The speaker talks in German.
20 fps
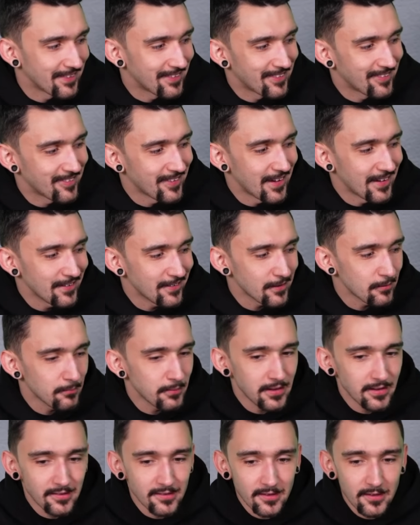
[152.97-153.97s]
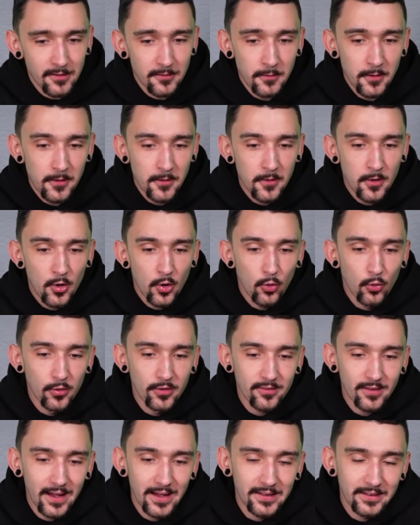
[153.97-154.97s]
cm
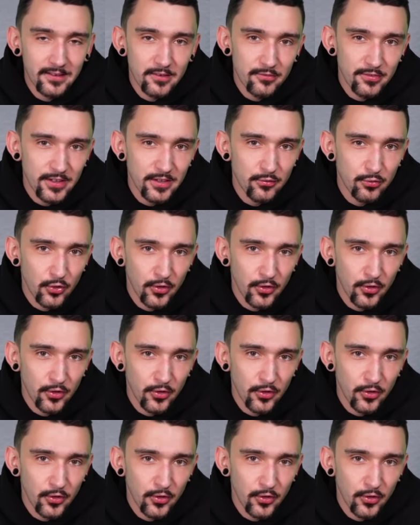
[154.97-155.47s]
und ein Gewicht